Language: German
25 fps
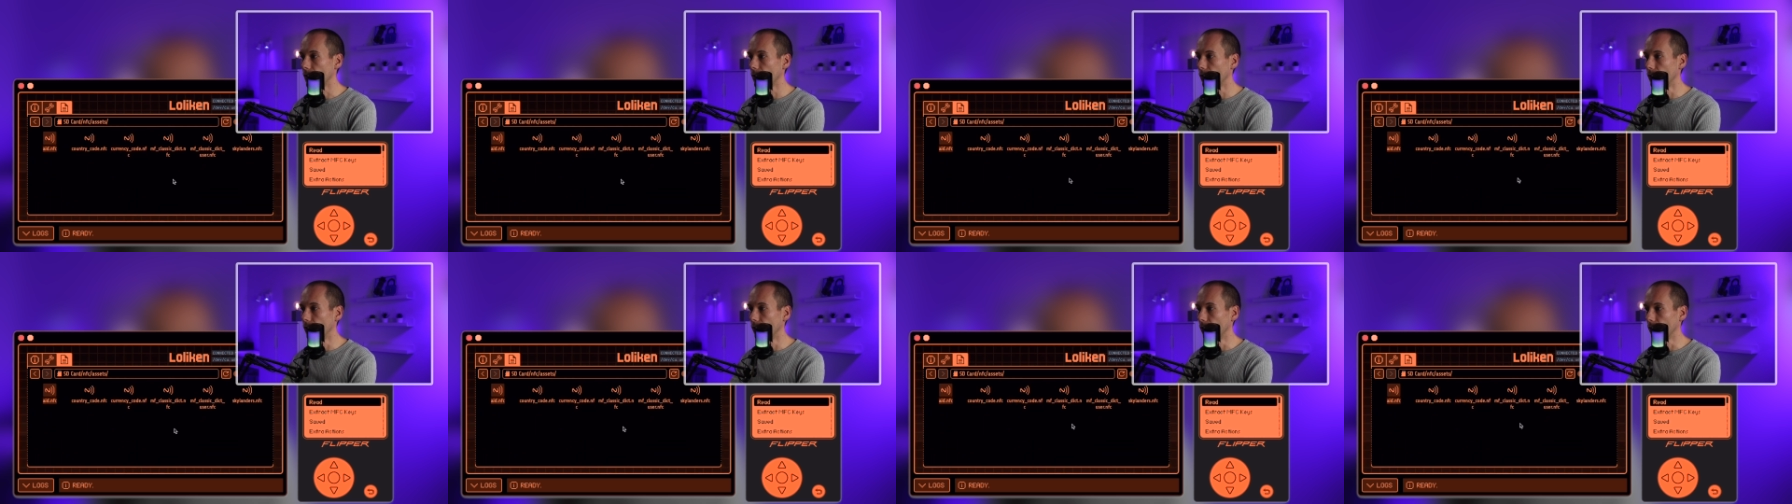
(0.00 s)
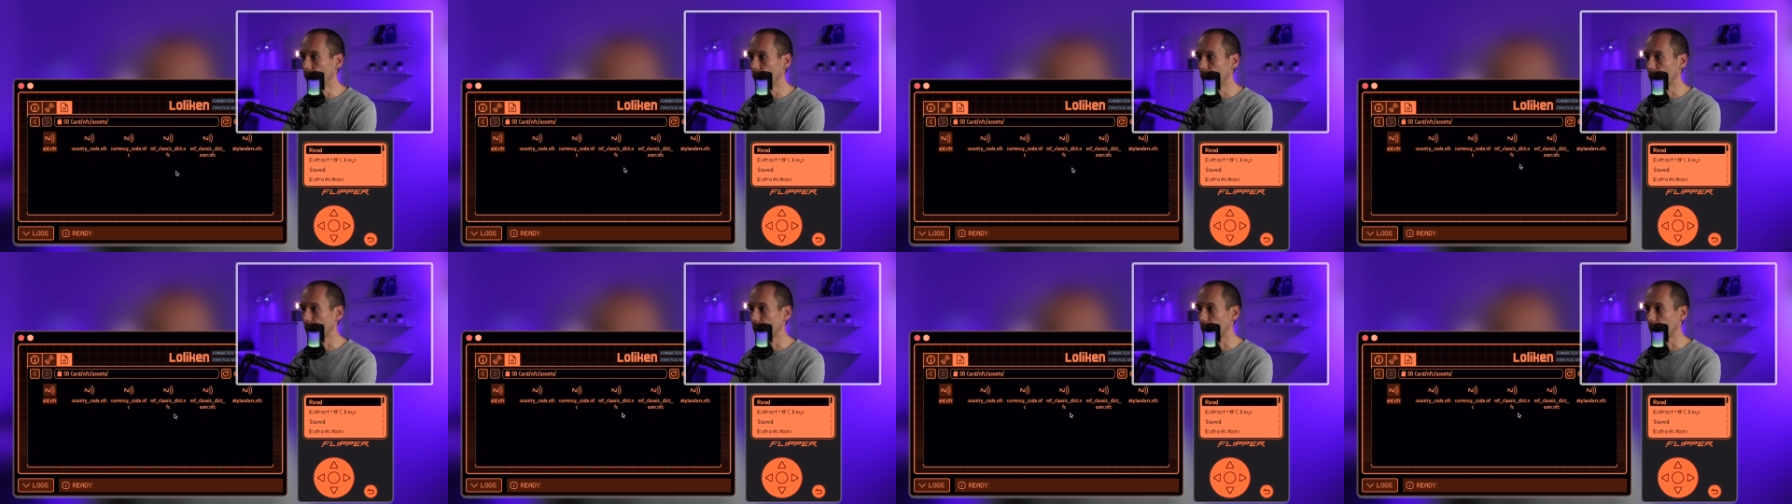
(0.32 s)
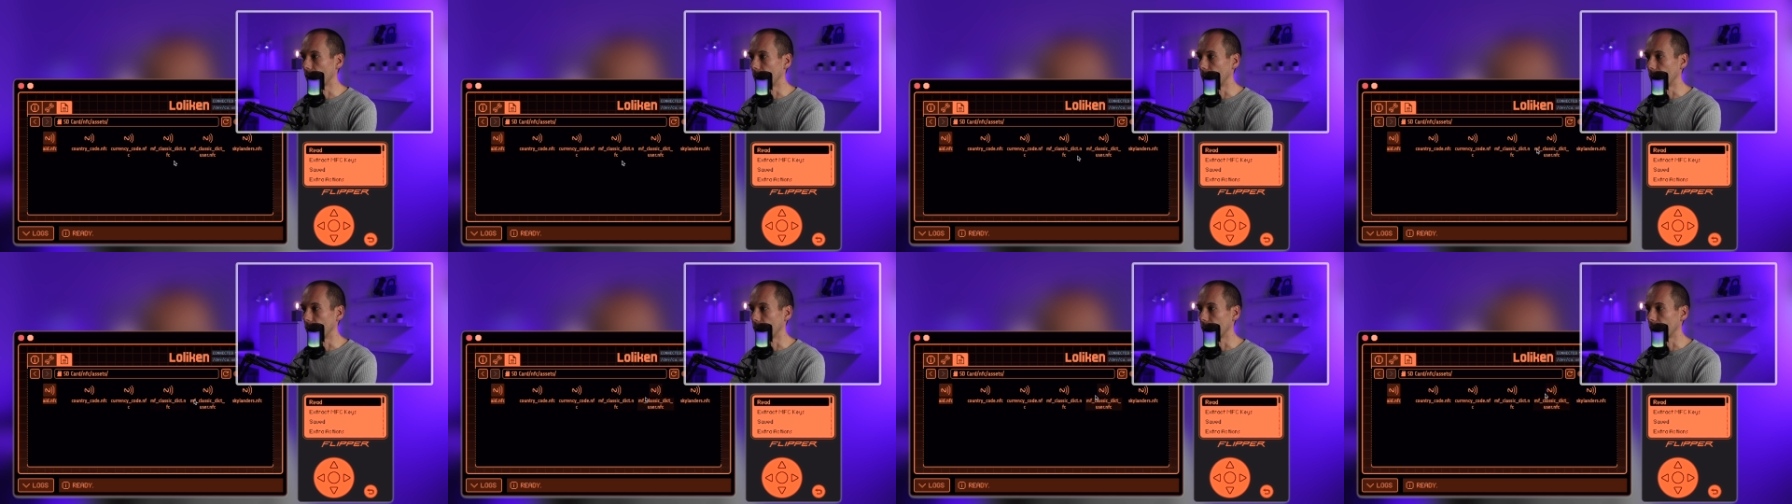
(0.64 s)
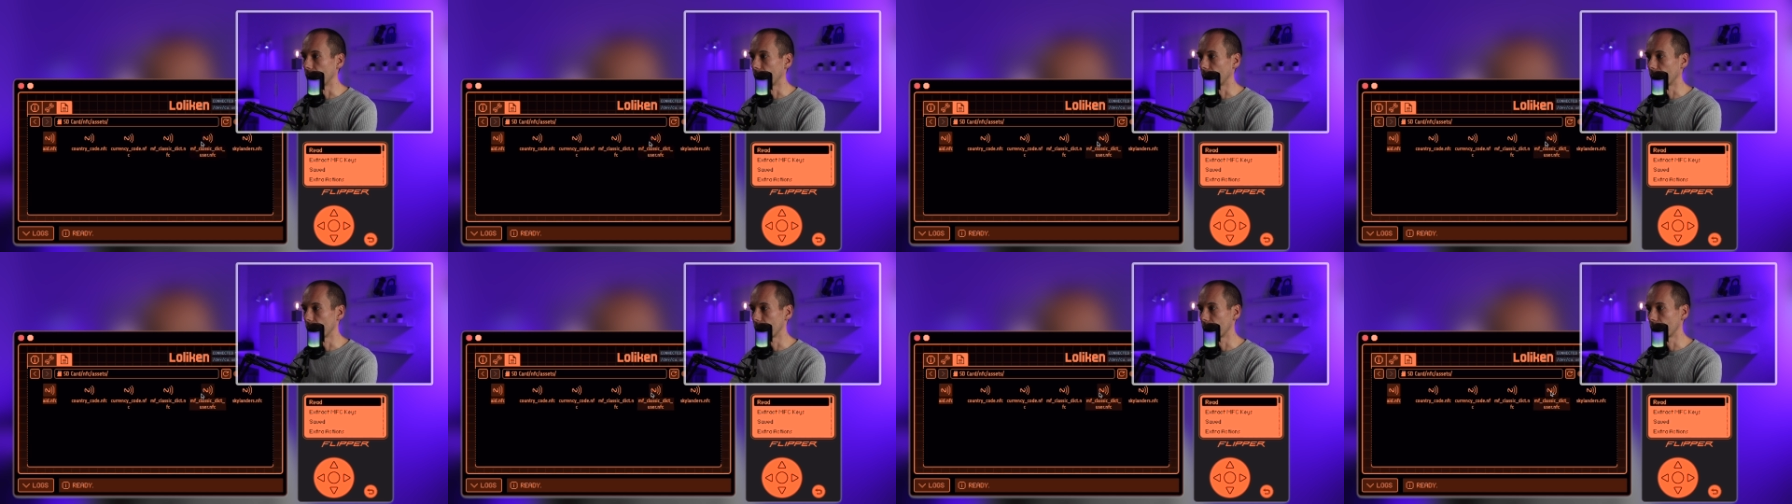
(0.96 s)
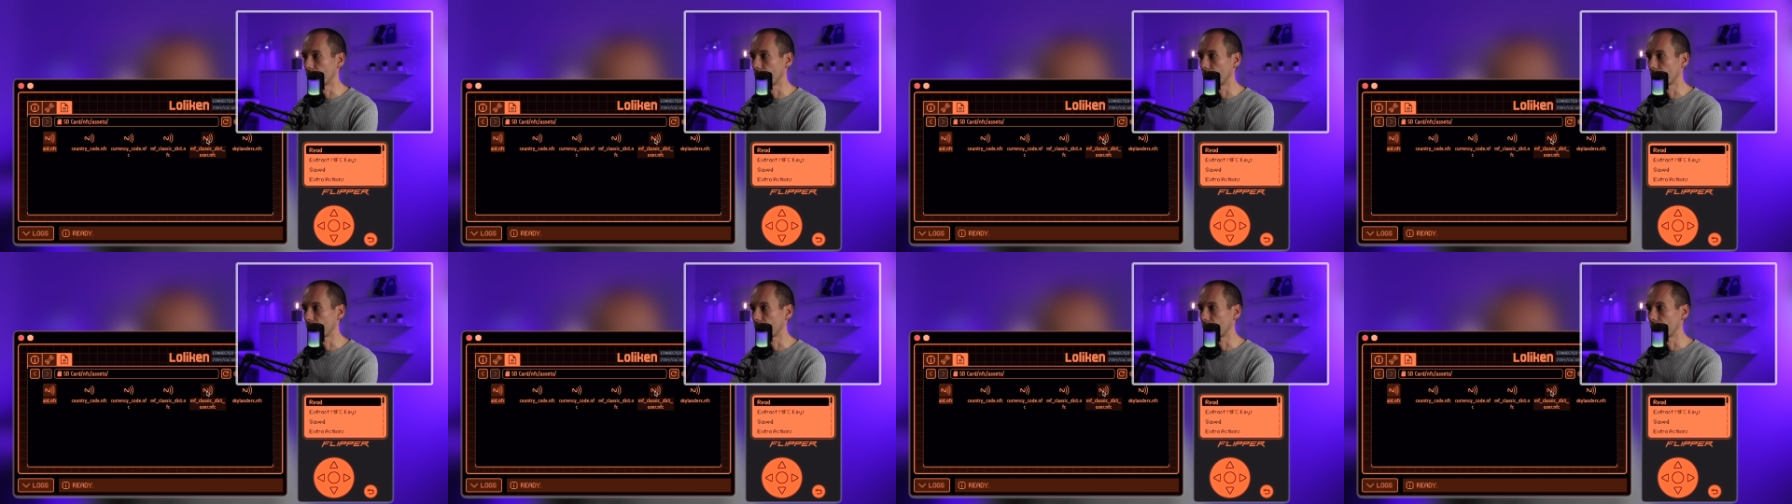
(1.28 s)
und ich habe euch ja
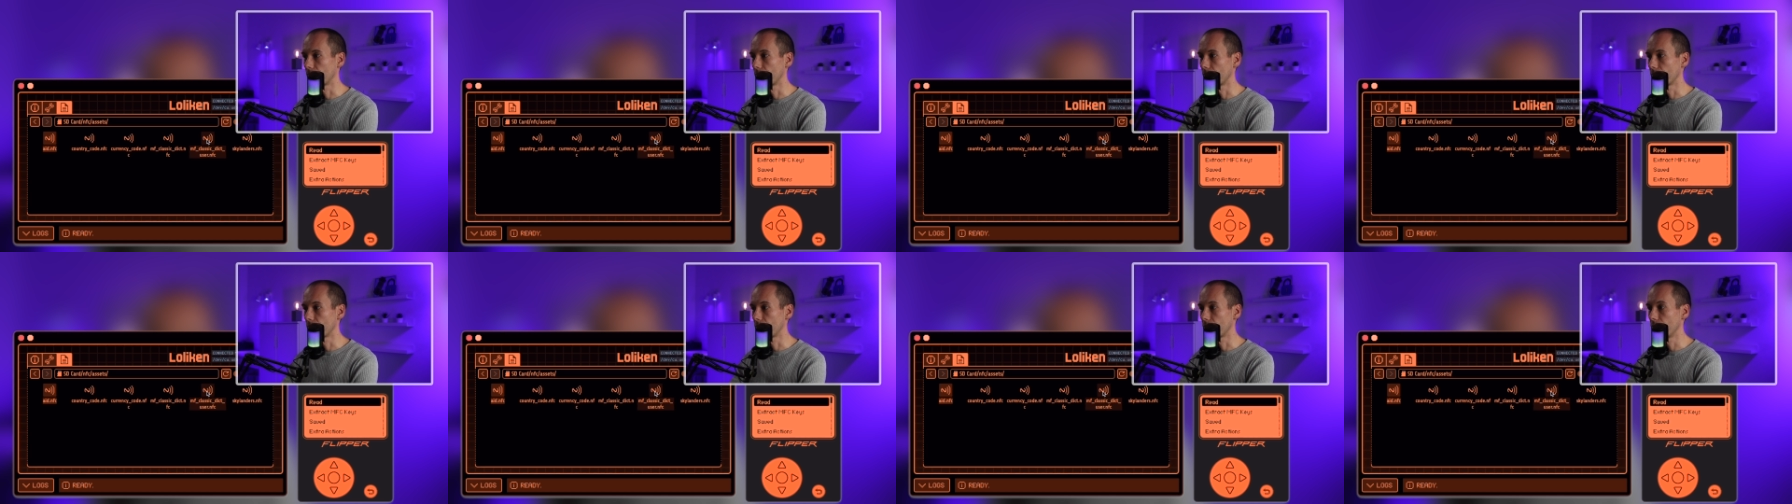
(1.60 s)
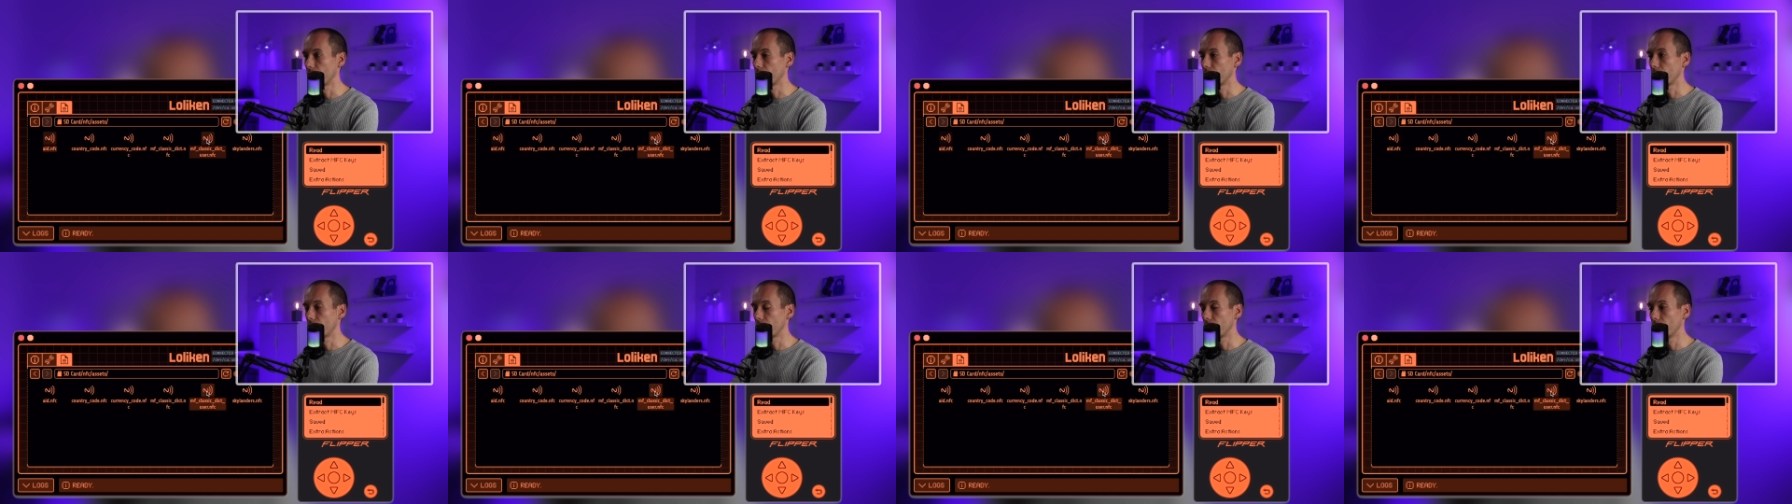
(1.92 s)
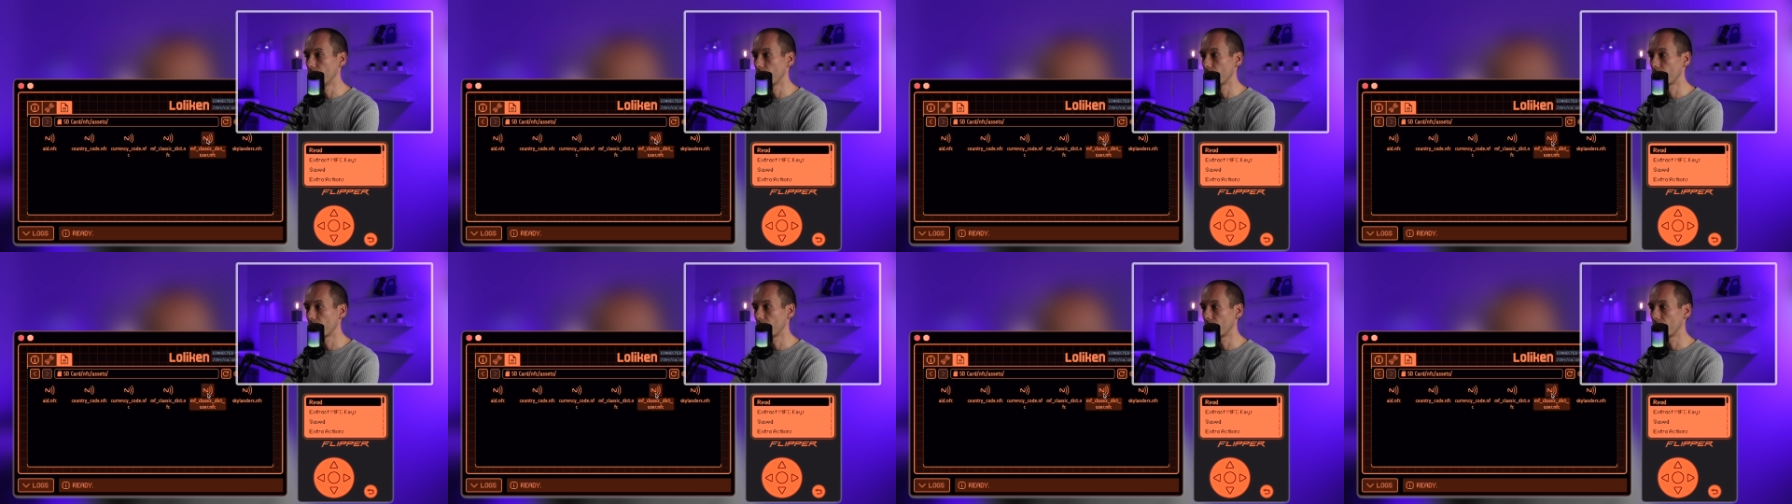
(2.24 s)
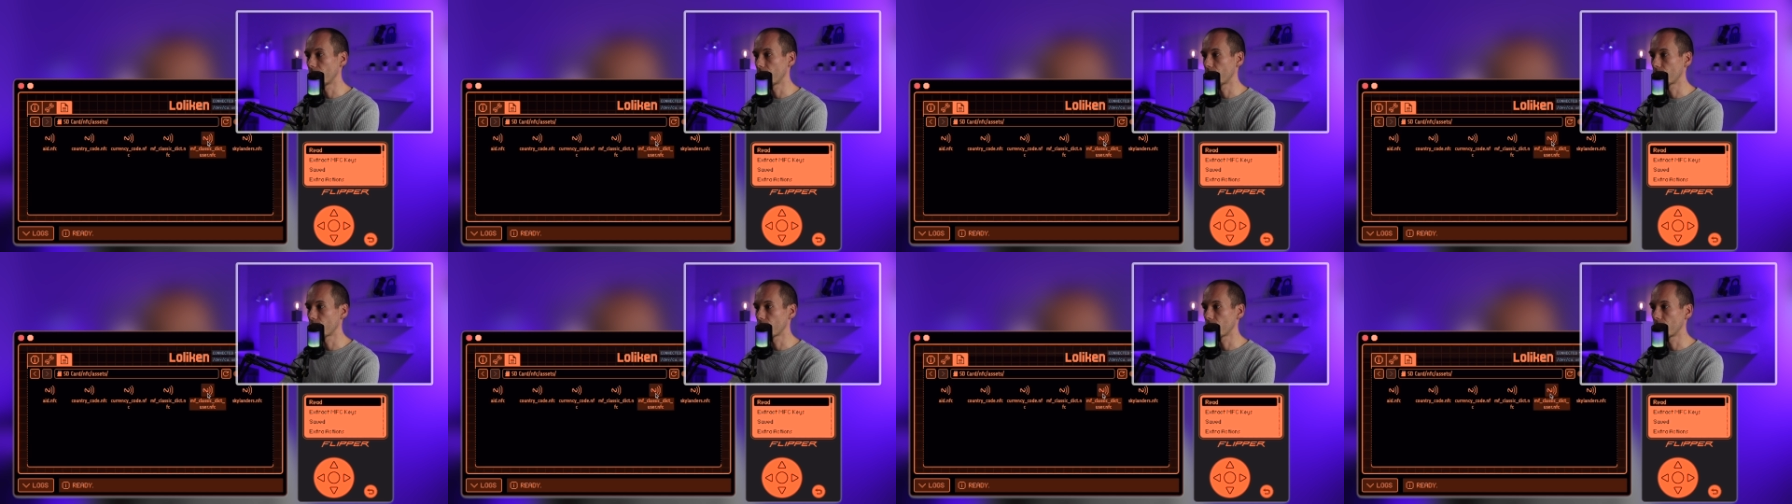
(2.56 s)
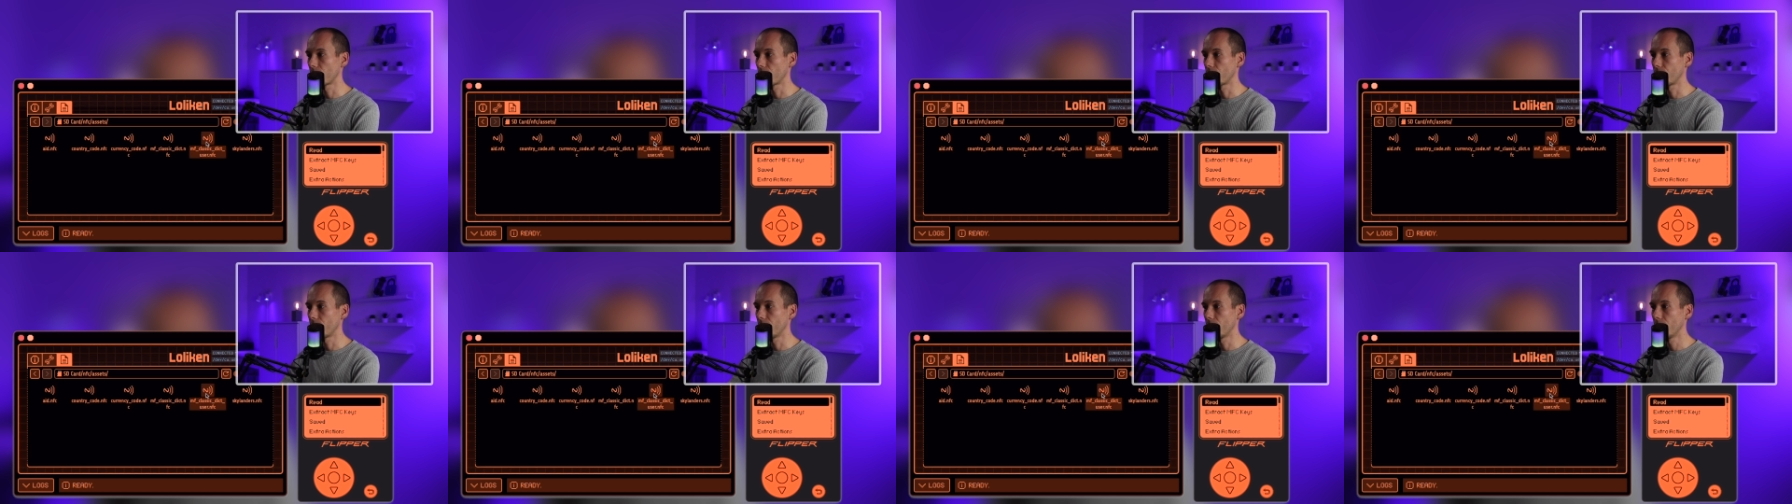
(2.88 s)
gesagt, dass dieses User
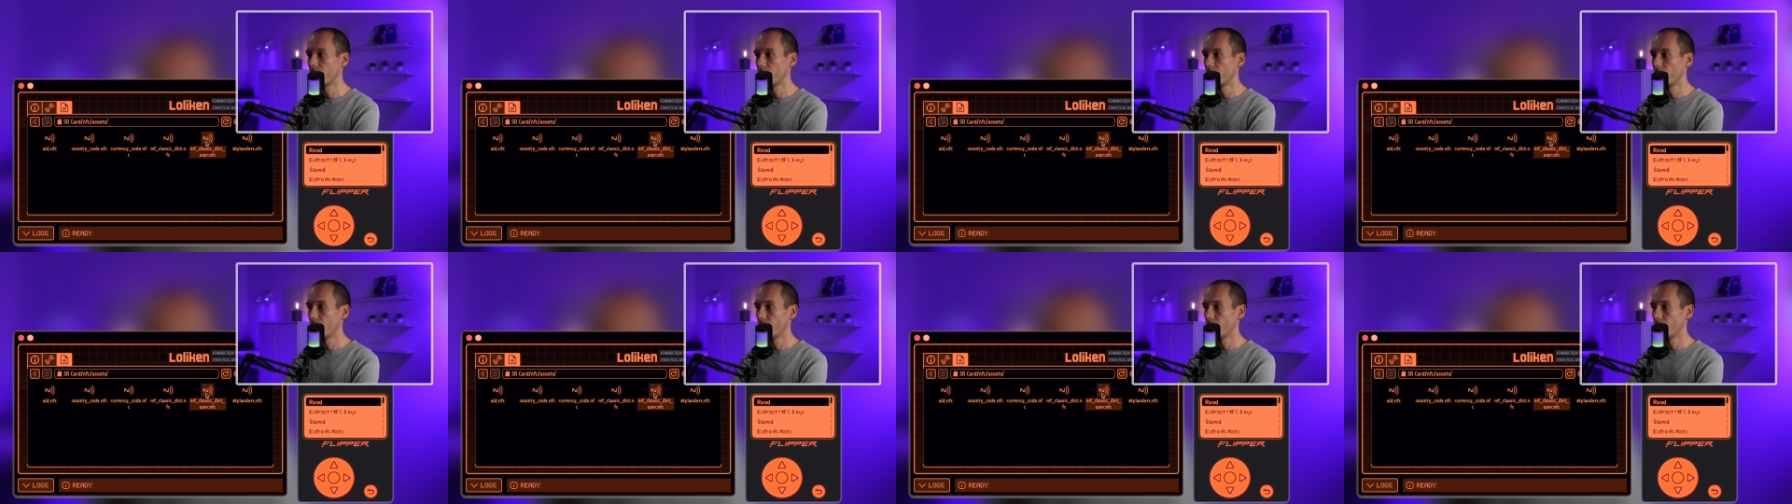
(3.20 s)
Dictionary